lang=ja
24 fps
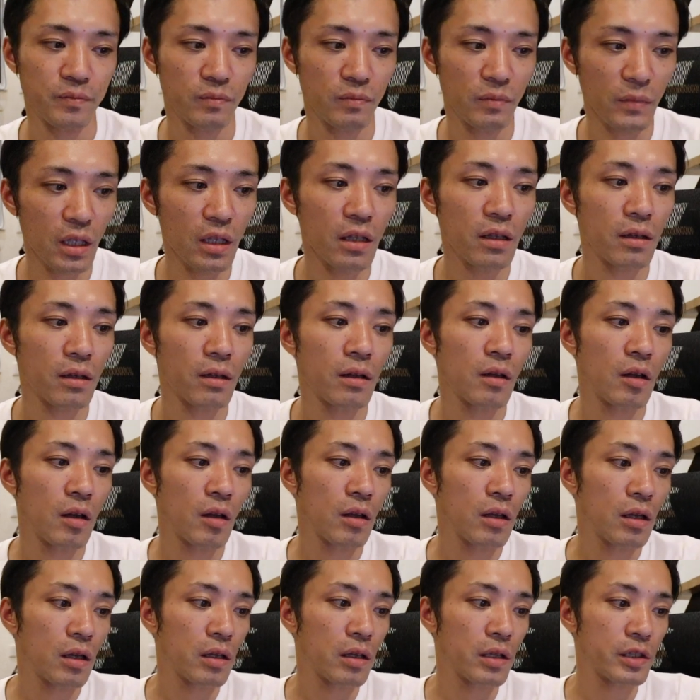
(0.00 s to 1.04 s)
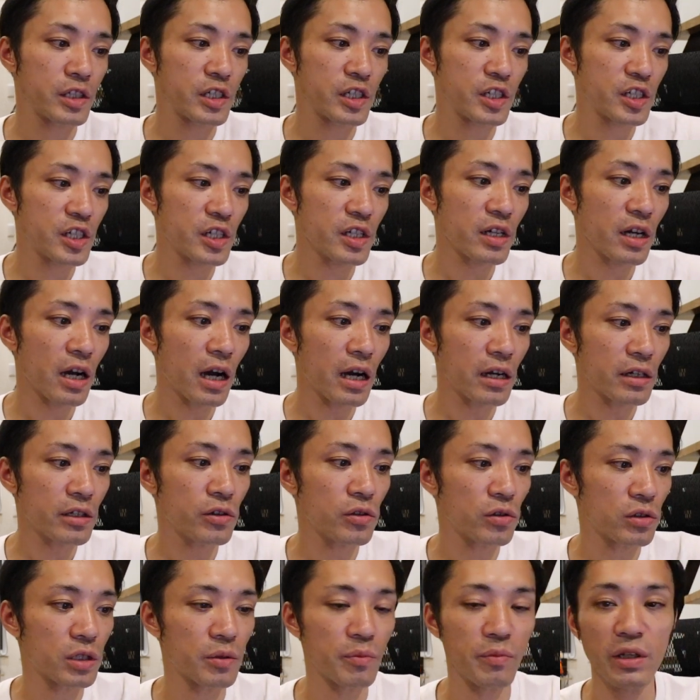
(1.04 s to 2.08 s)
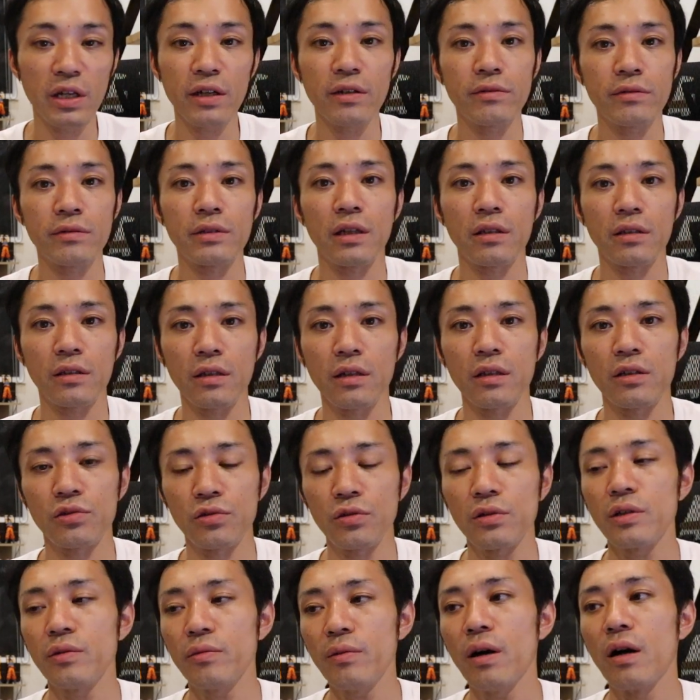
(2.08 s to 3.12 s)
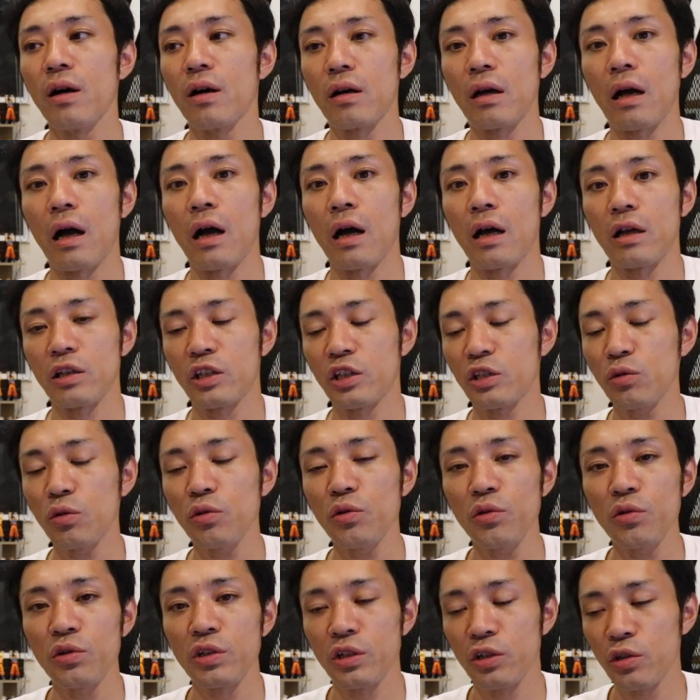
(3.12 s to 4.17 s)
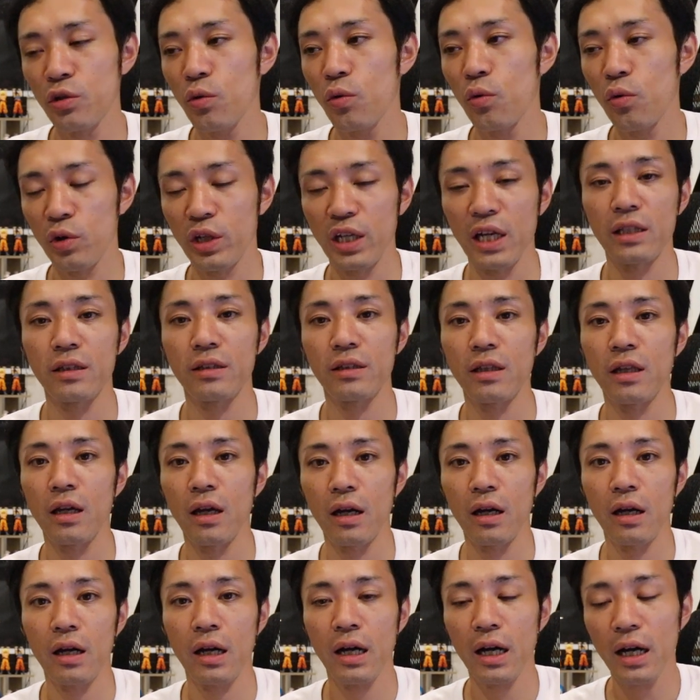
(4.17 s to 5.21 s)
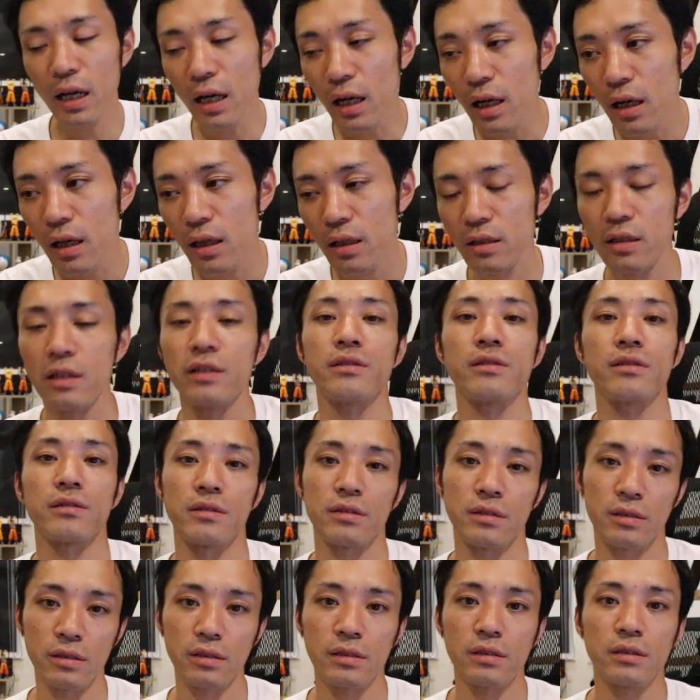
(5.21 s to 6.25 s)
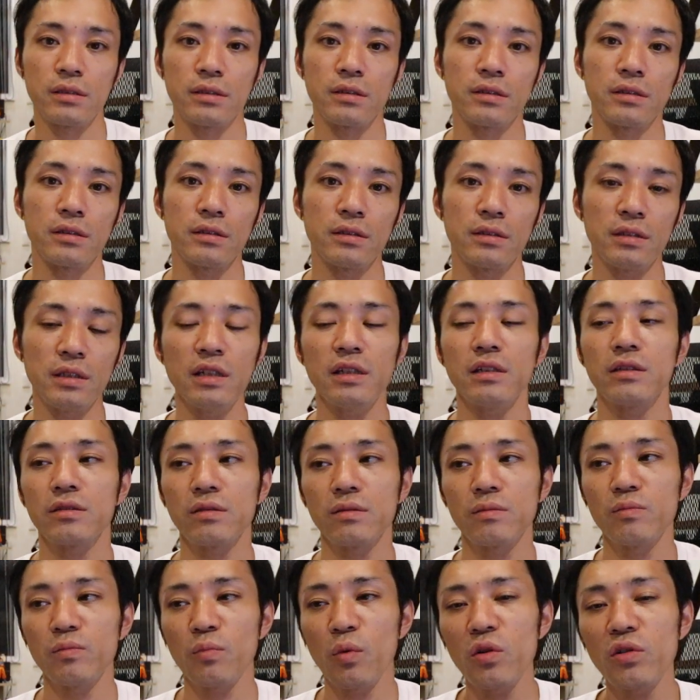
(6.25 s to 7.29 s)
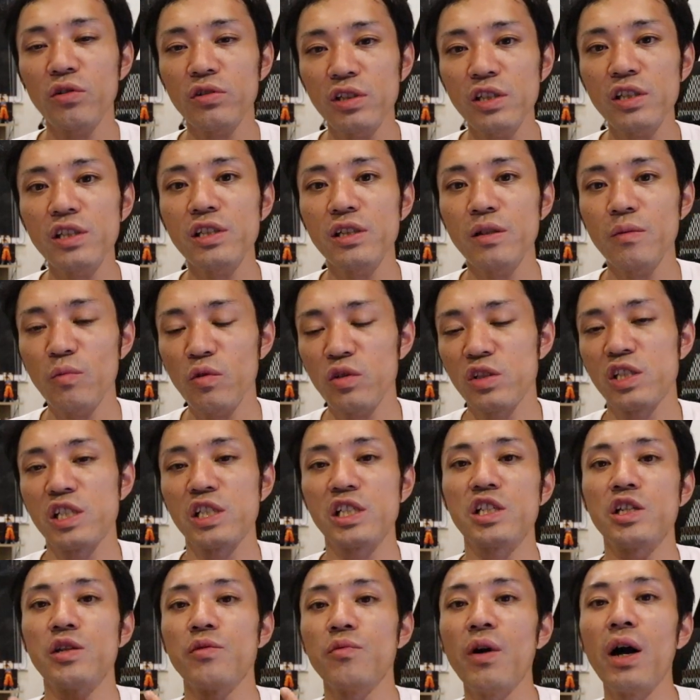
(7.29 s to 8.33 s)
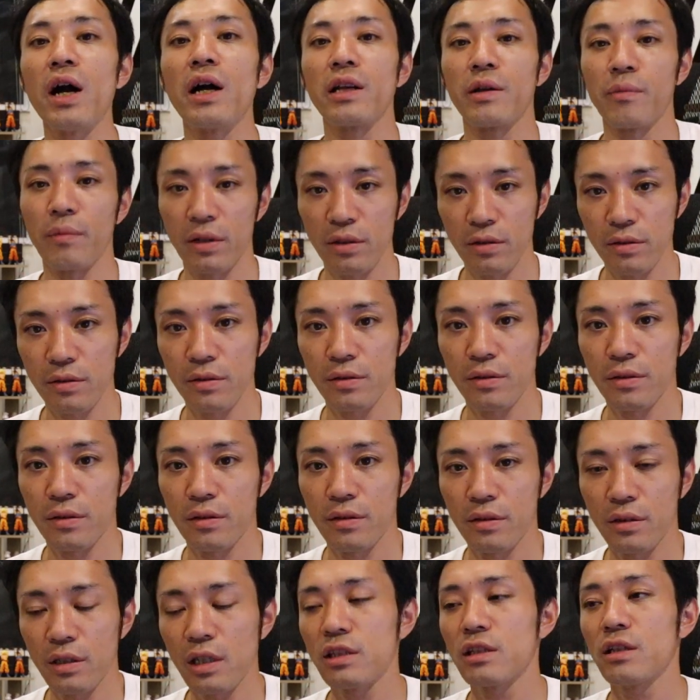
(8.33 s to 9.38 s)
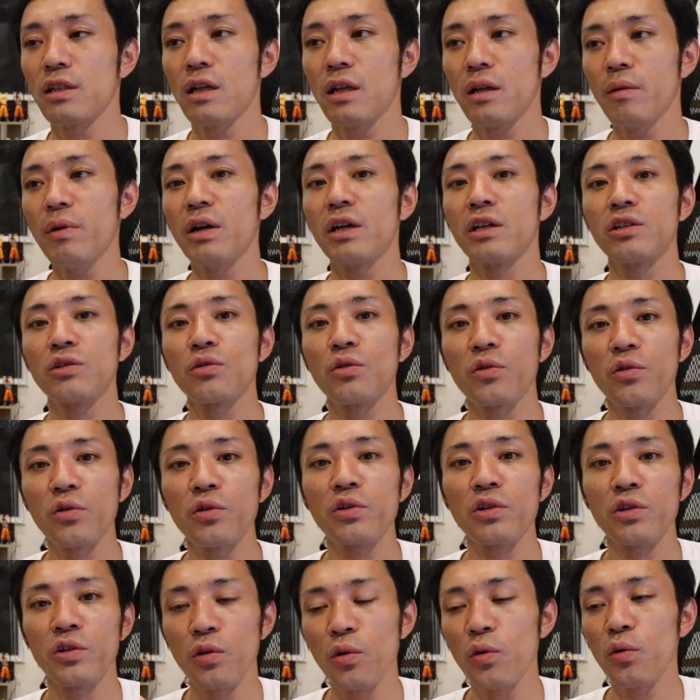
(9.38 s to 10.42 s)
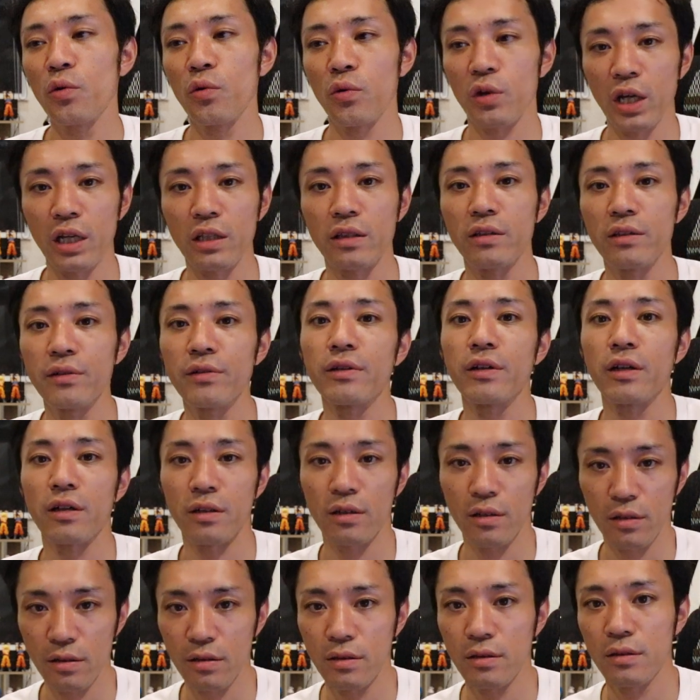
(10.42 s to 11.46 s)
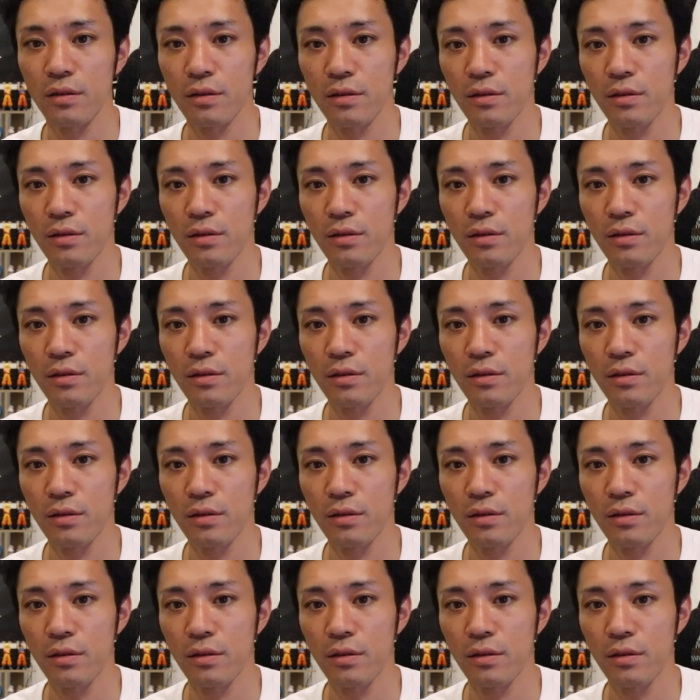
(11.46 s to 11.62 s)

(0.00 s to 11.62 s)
で自信があるように見えるんだったらそれは人より量をやったからですで僕自身も自信はありますなぜならば人より量をやってるからです